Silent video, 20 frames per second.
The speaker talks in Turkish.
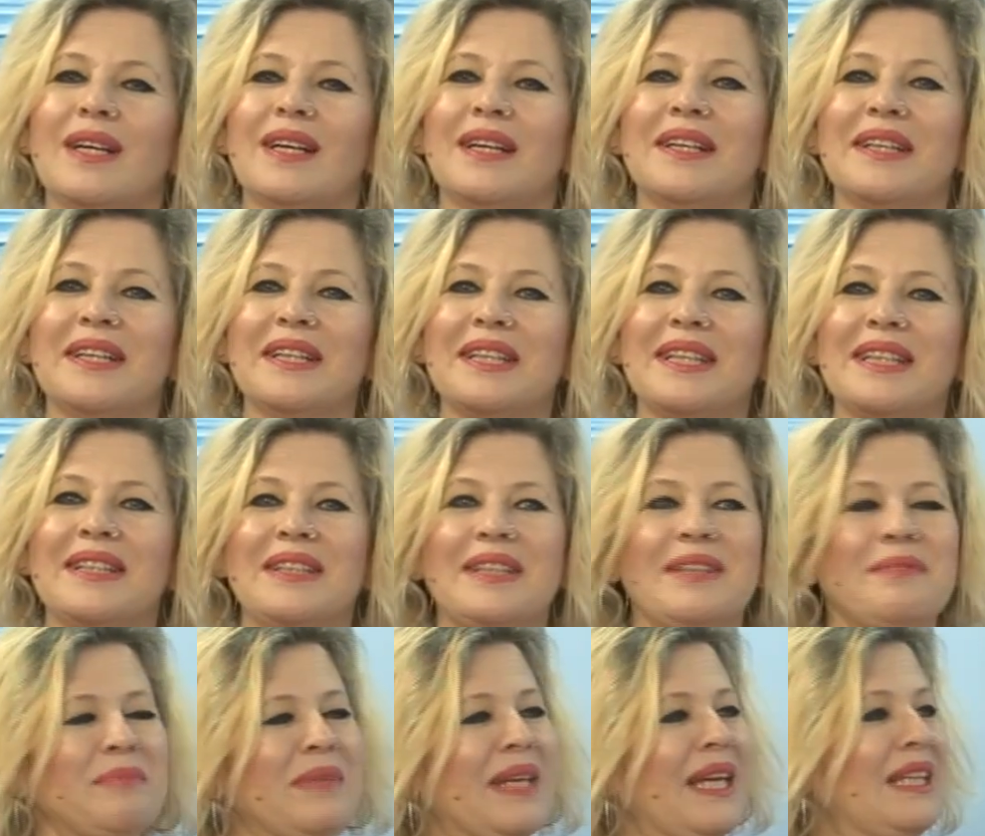Ee,
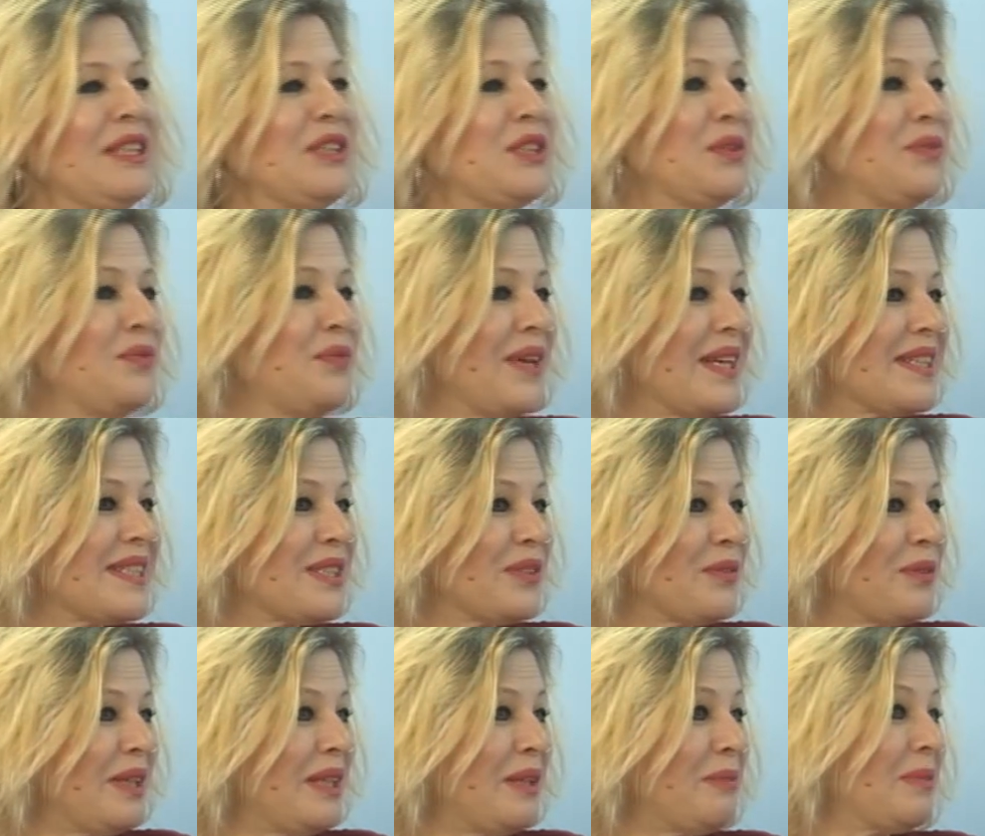gelişim
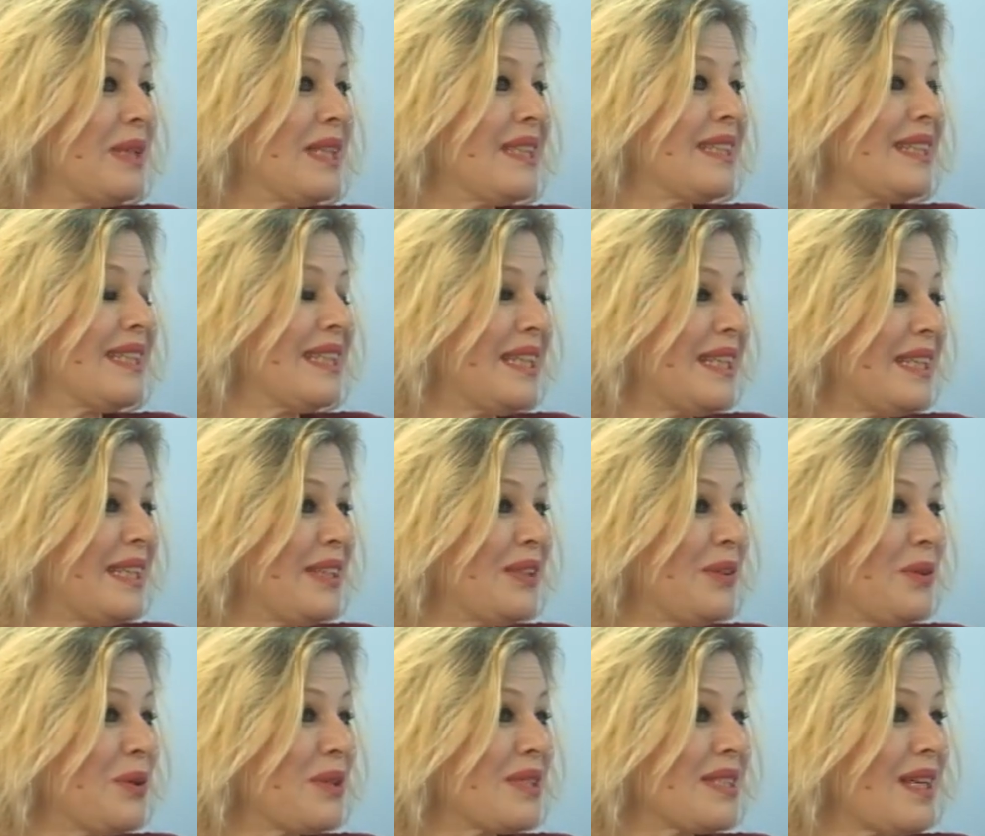festivali miydi
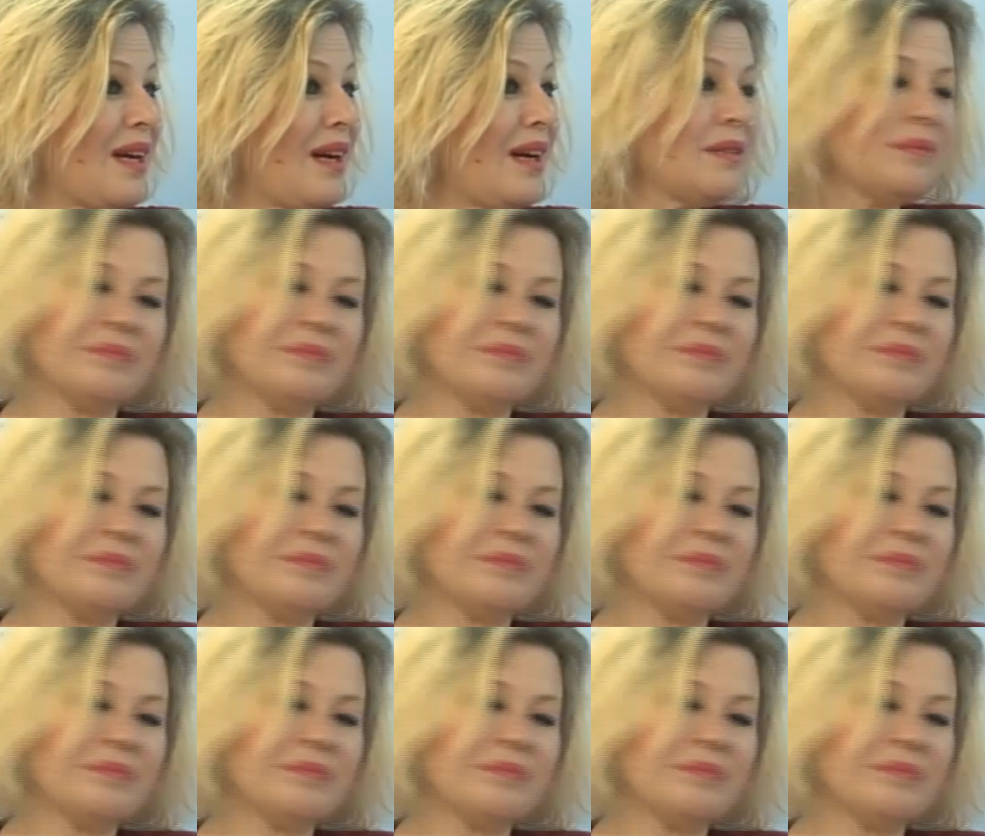yoksa